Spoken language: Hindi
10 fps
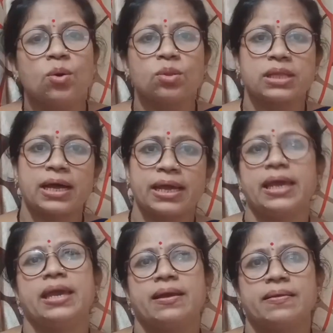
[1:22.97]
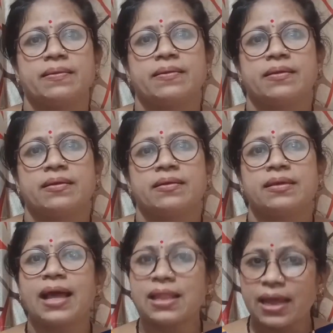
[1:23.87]
होता है
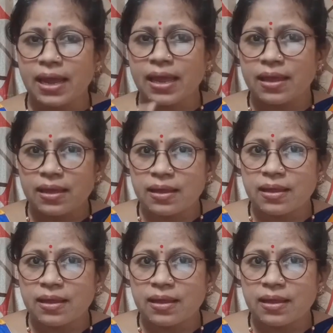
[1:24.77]
याद आ रहा है